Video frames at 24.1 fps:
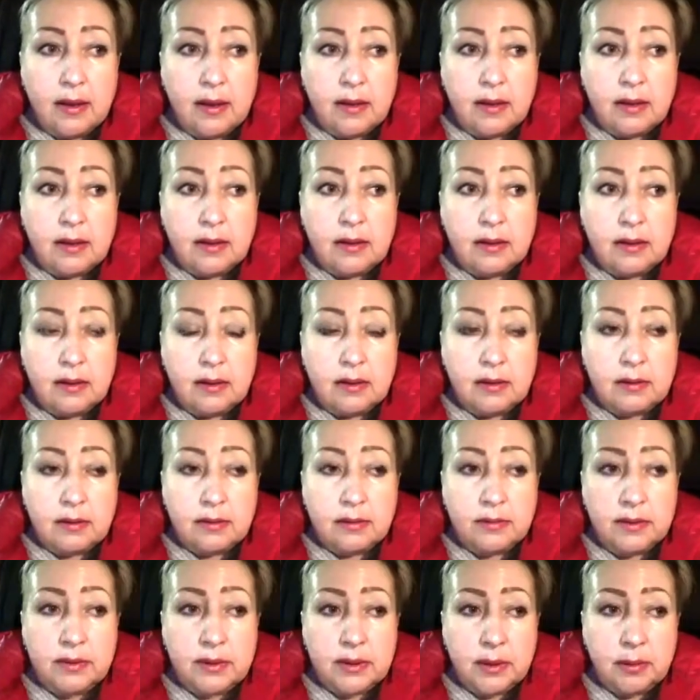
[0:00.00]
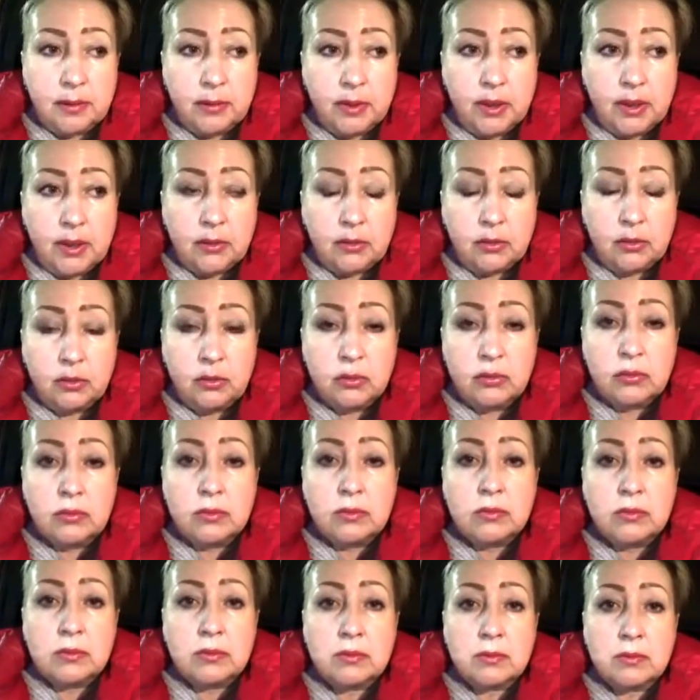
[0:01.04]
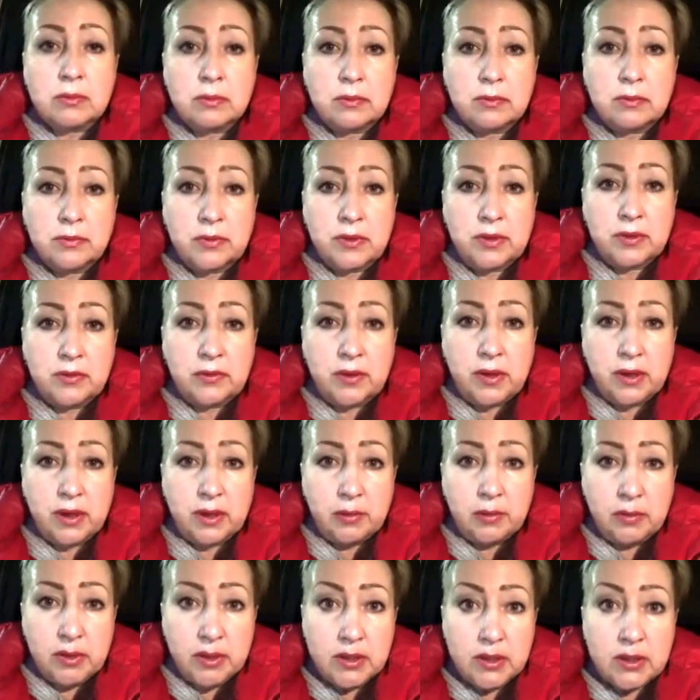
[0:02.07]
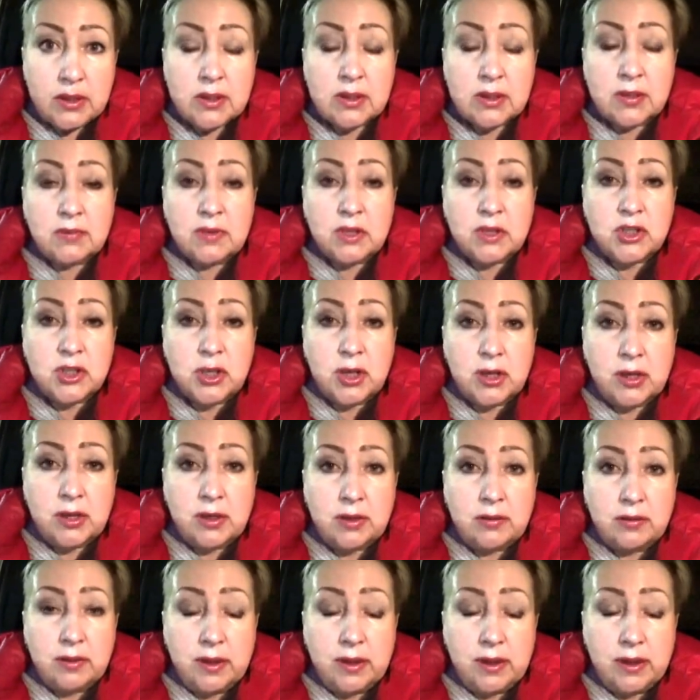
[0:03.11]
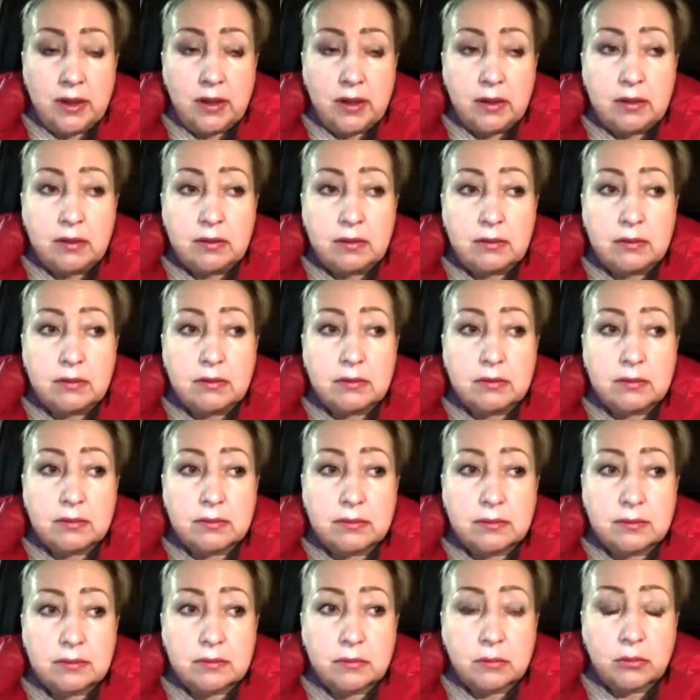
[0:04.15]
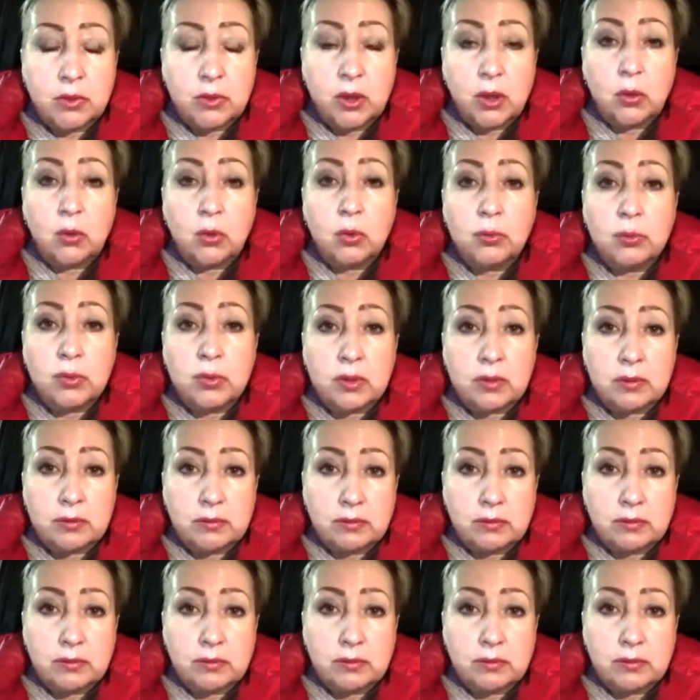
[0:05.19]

э, в этом году, в январе месяце, в начале января, у меня умер